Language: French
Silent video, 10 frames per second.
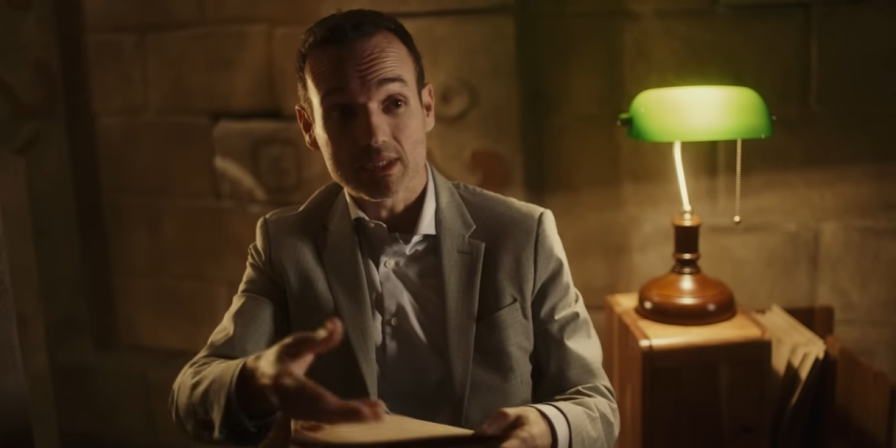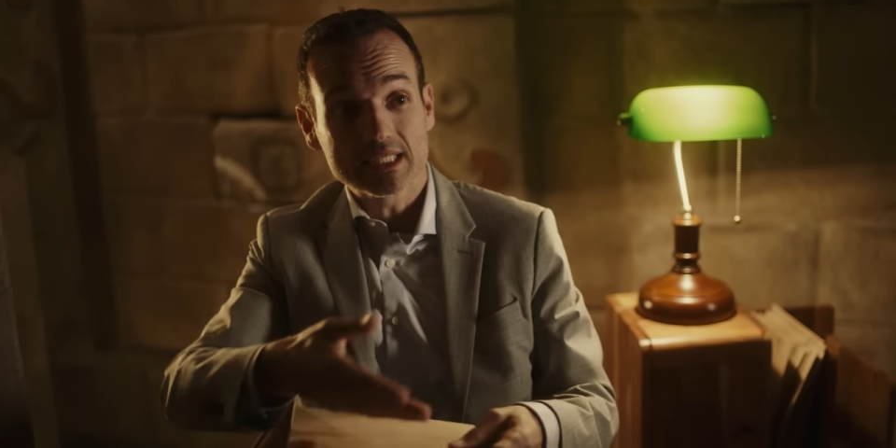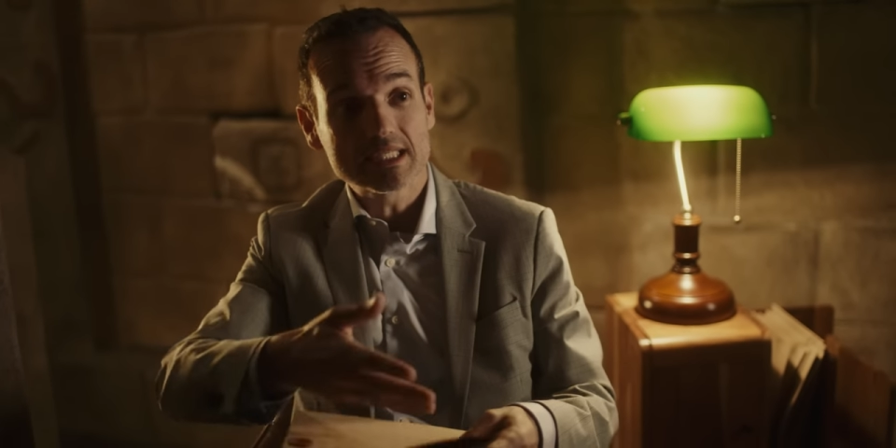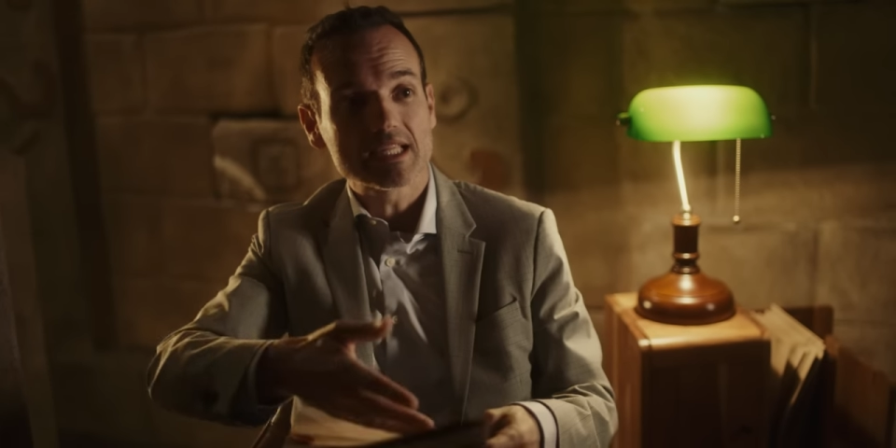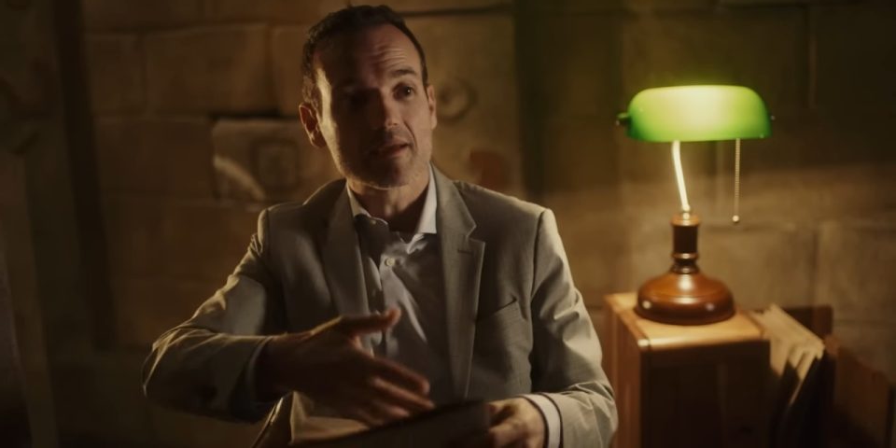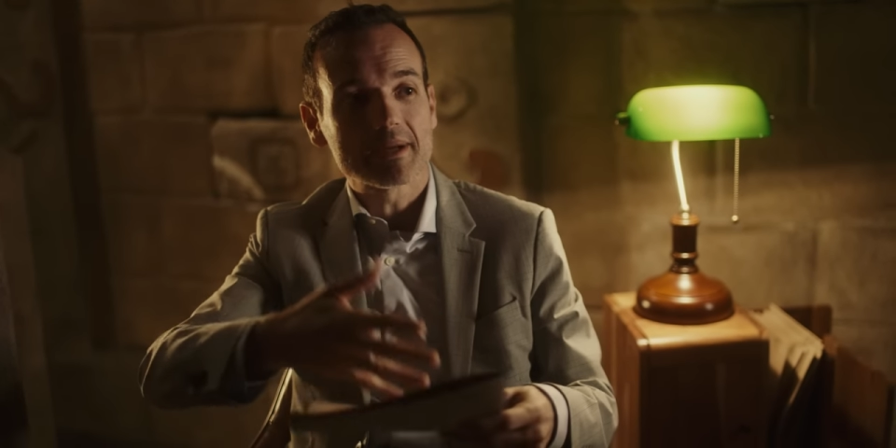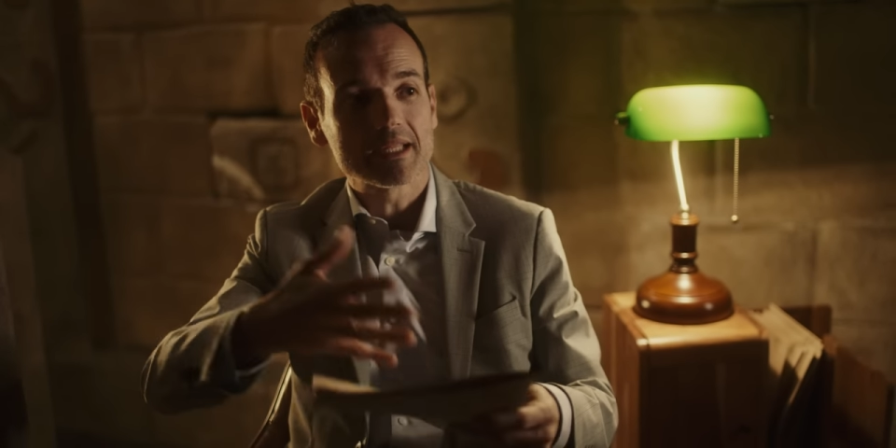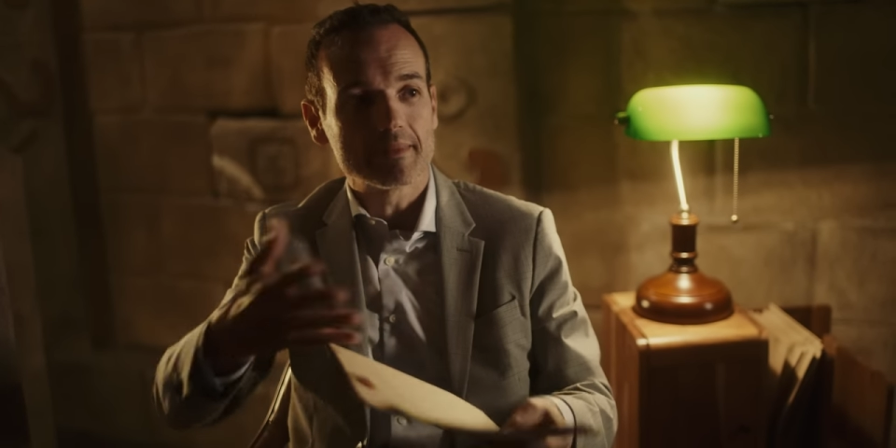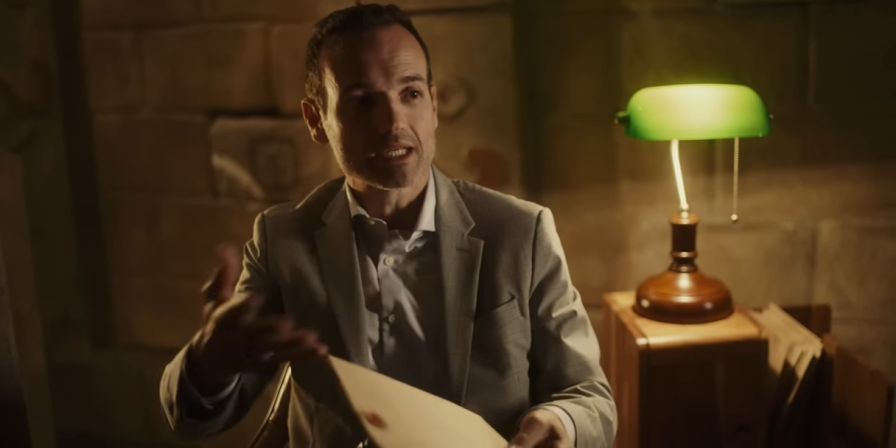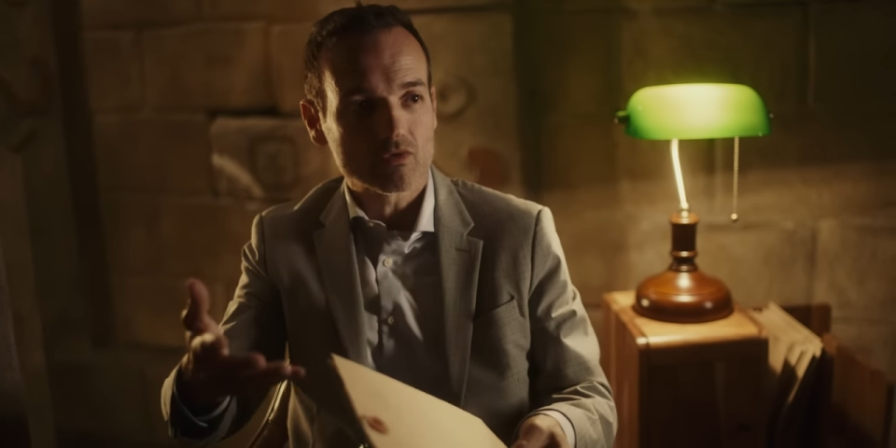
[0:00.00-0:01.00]
et si c'était pas
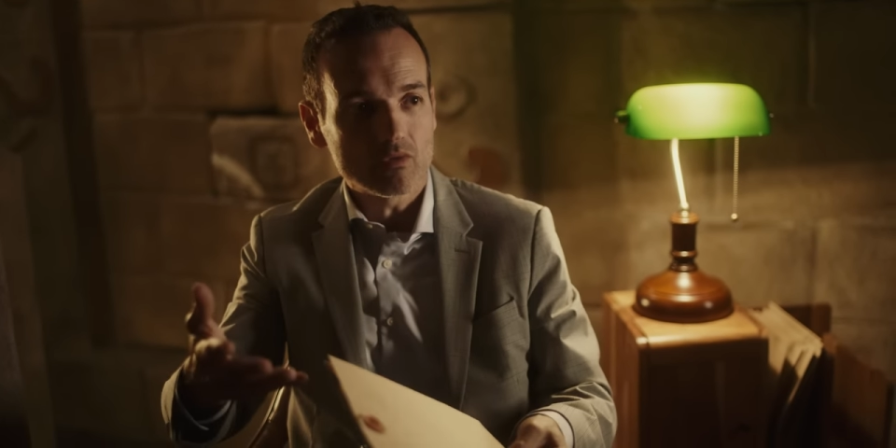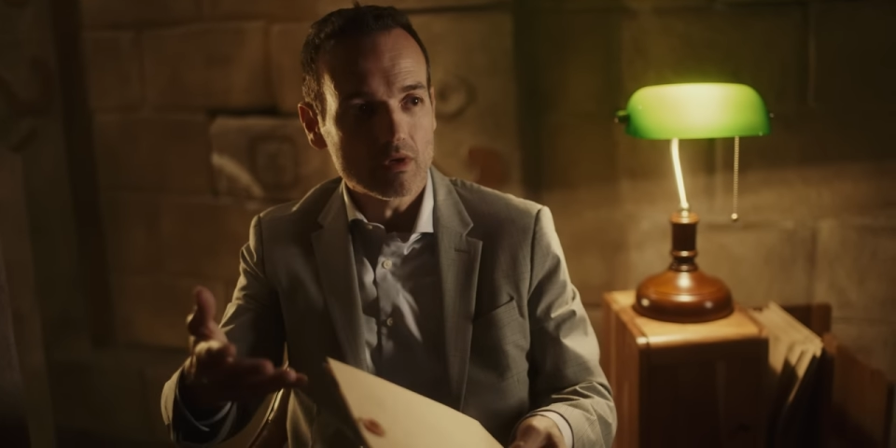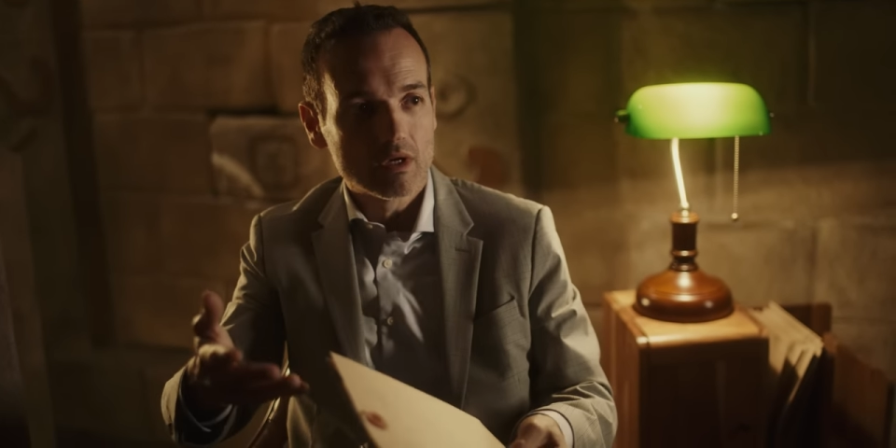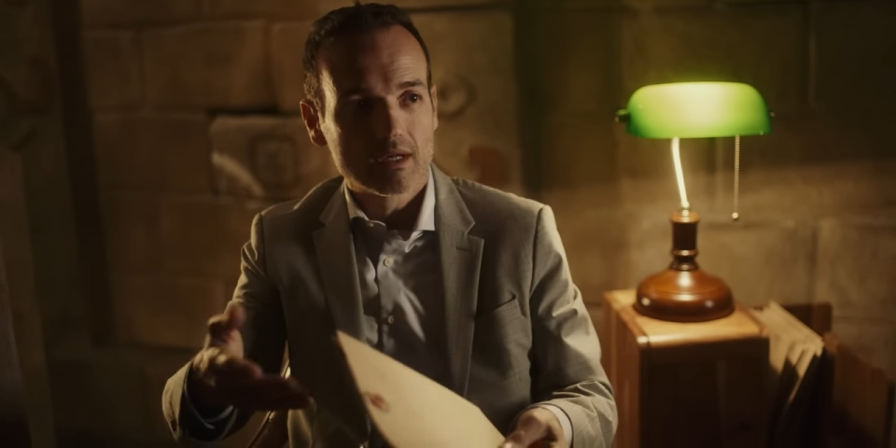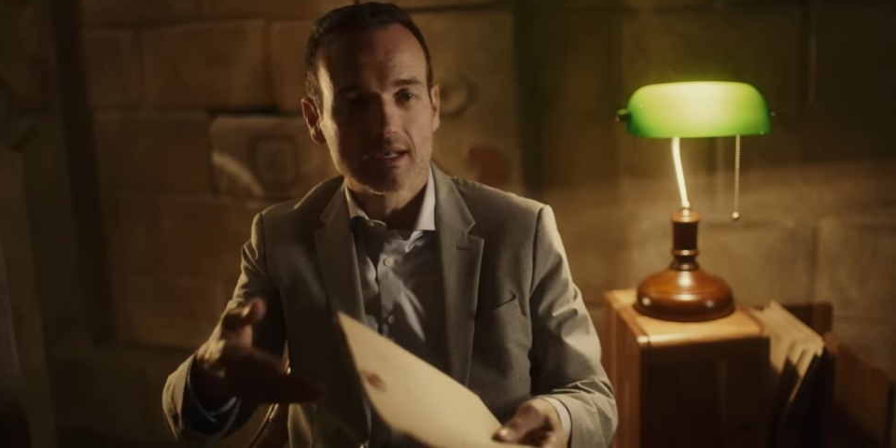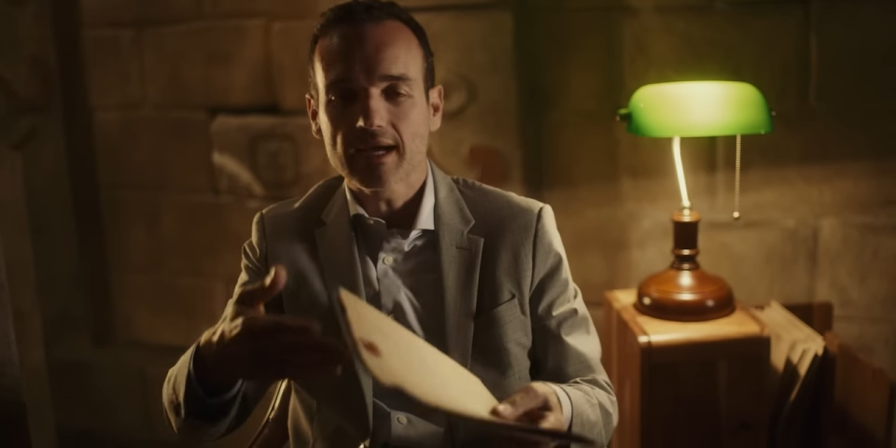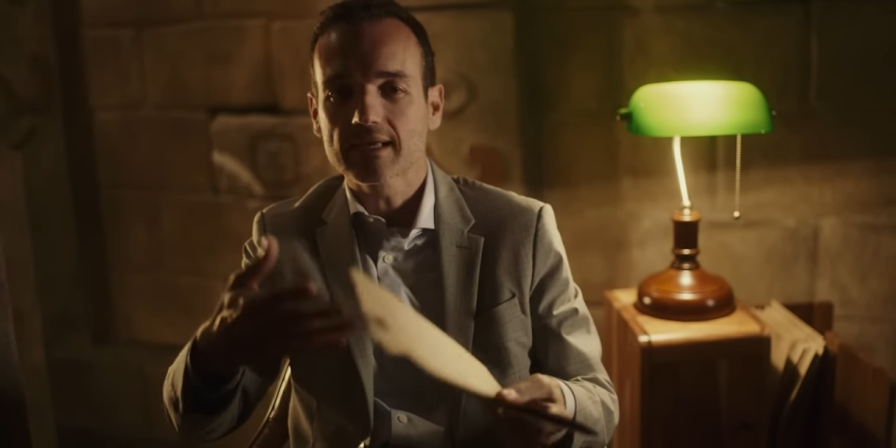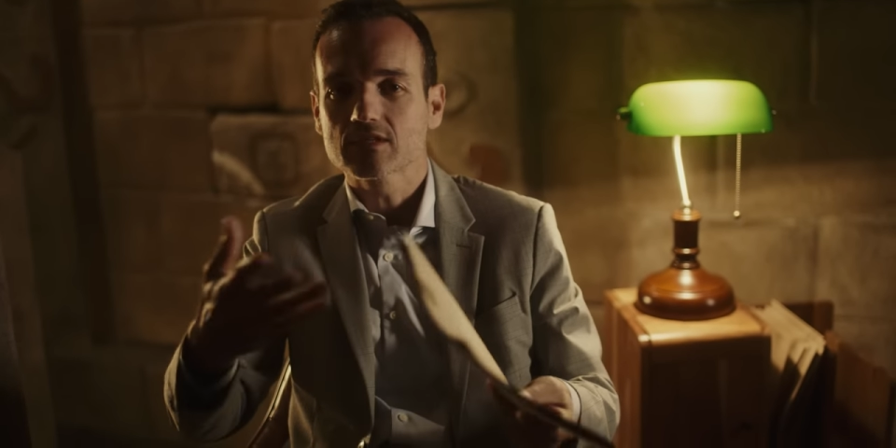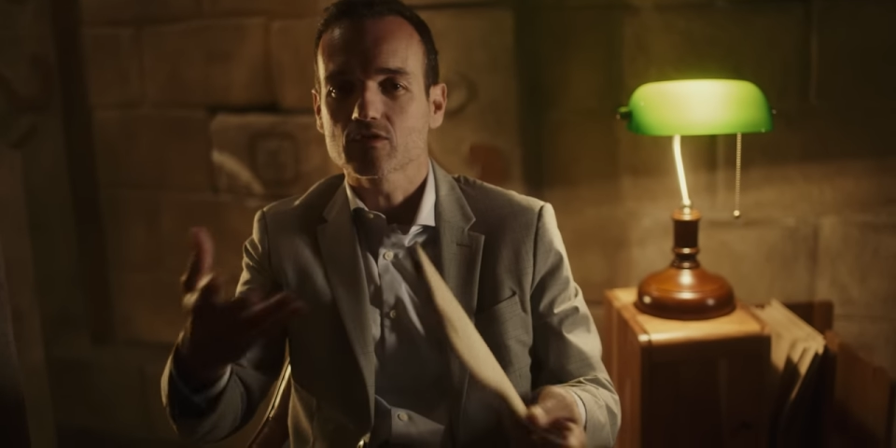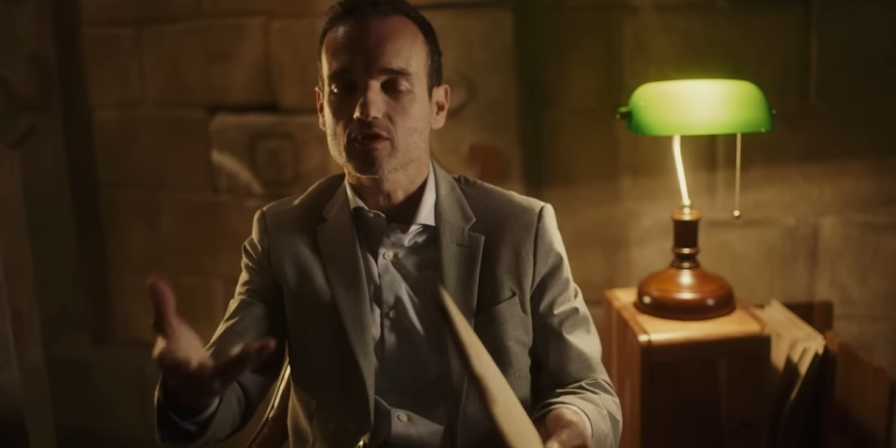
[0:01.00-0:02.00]
des maisons, la
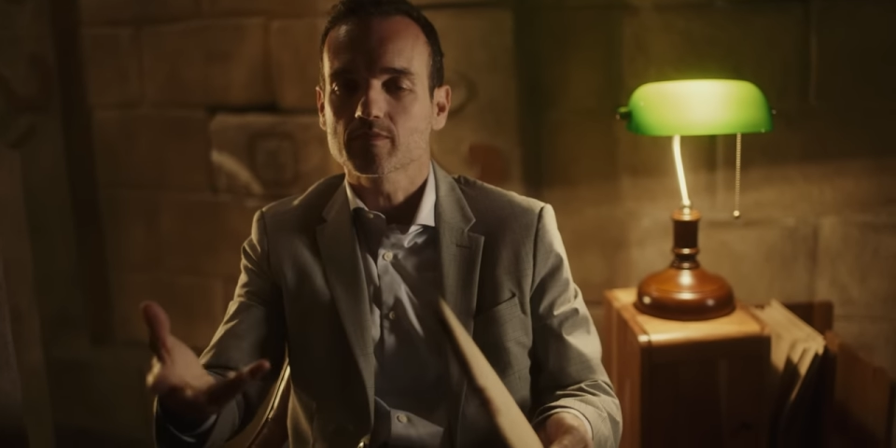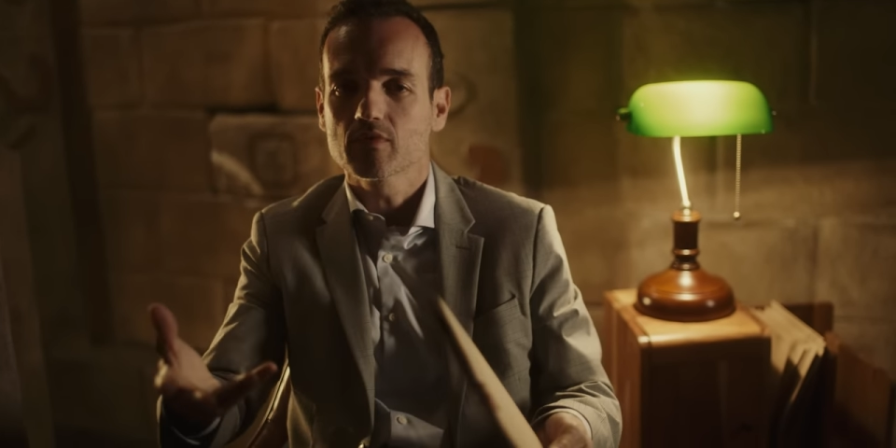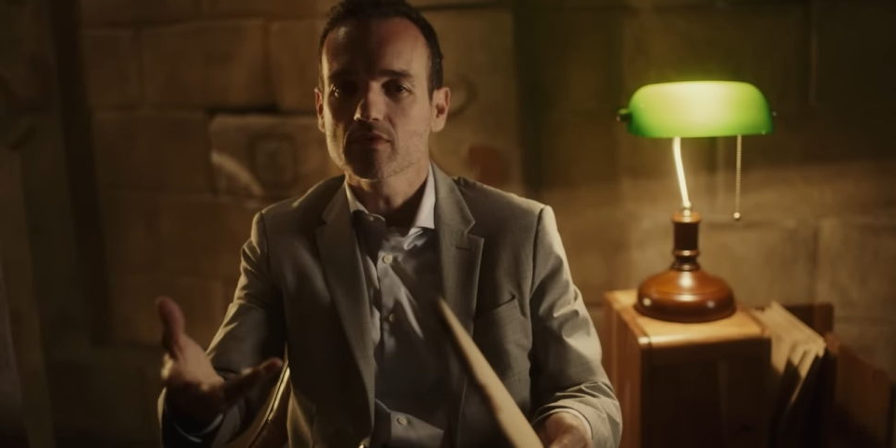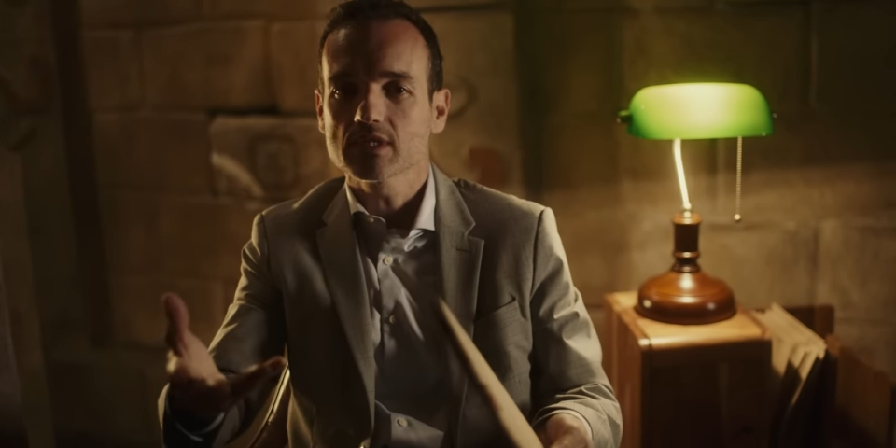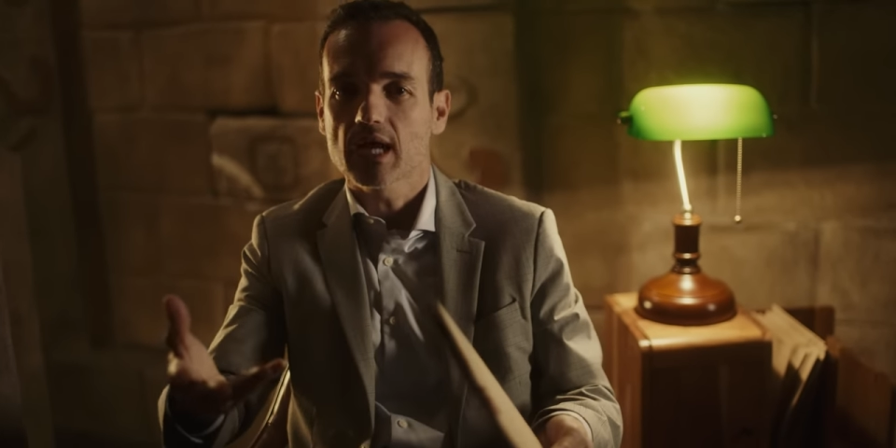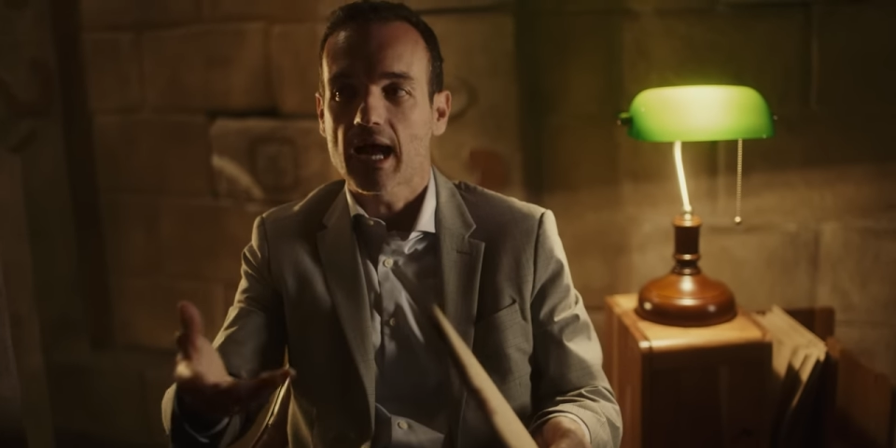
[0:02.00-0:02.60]
question se pose,